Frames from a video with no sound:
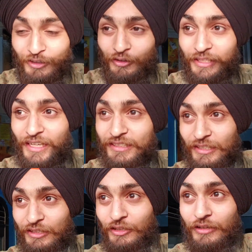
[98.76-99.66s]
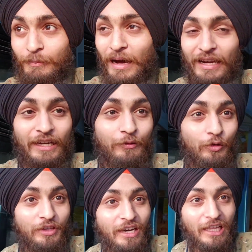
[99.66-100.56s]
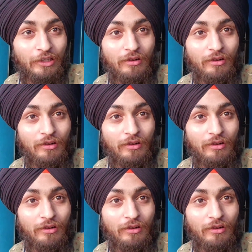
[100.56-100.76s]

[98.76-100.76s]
तो देख सकते हो बाहर का व्यू दिखाता